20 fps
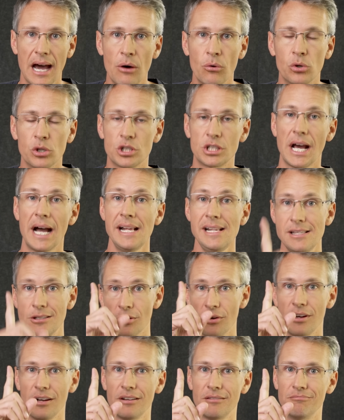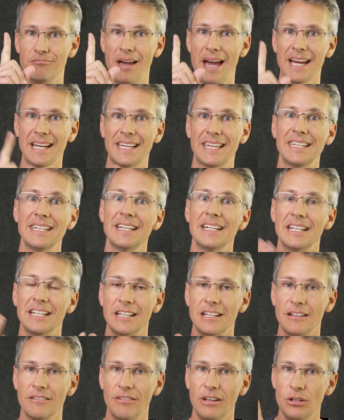rauscht. Also merke,
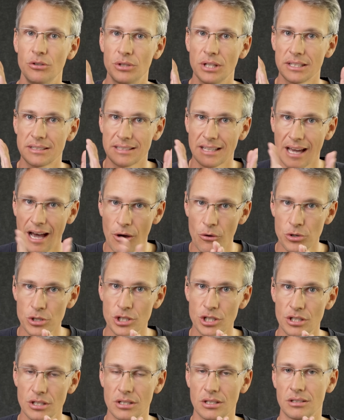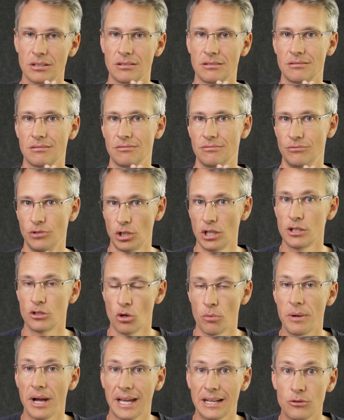wenn du das Rauschen wirklich
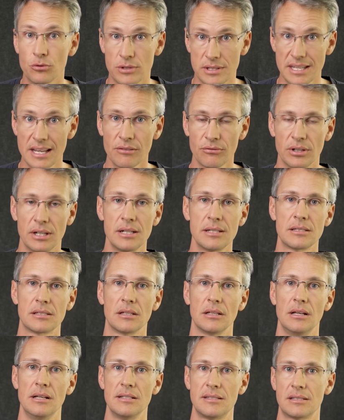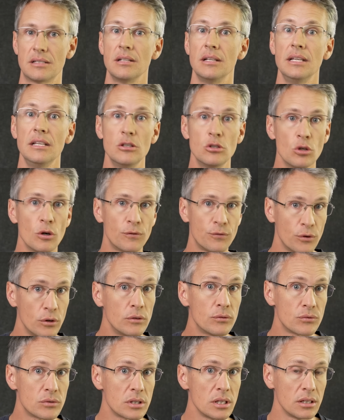nochmal reduzieren willst, ist ISO
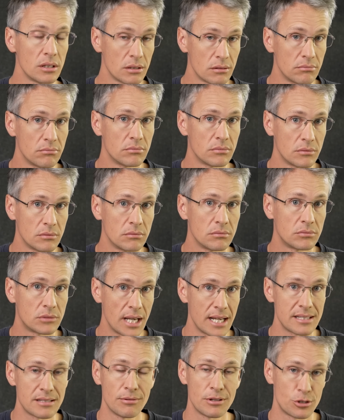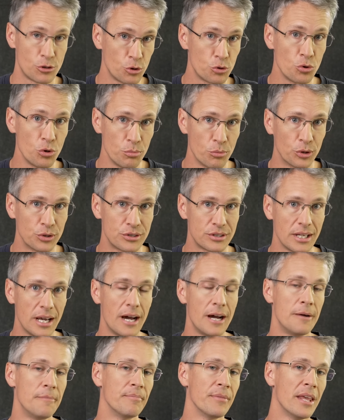50 das, was du tun musst.
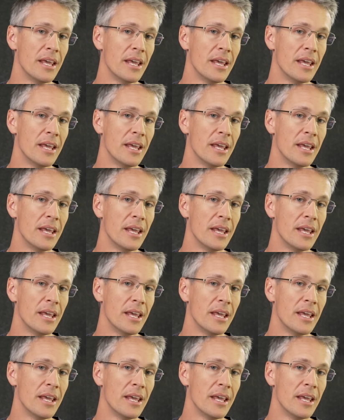Ja?